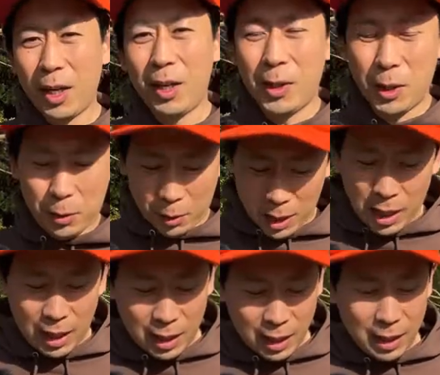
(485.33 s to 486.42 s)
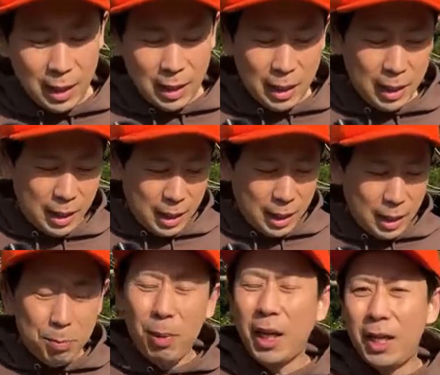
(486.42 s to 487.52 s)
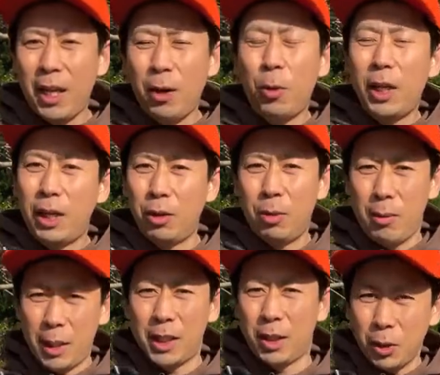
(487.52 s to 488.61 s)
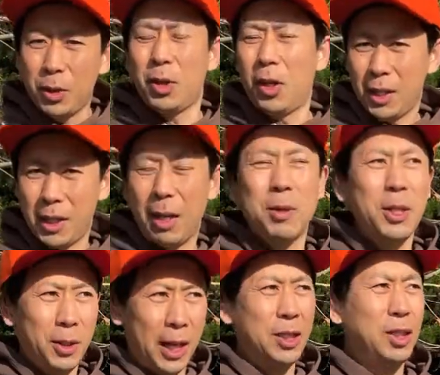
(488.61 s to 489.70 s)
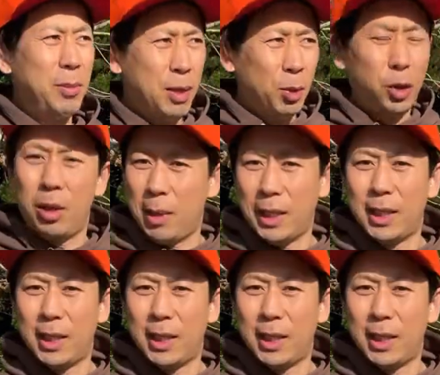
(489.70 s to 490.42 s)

れからはちょっとねいっぱい着ていこうかなと思いますちょっと寒いので車に戻りま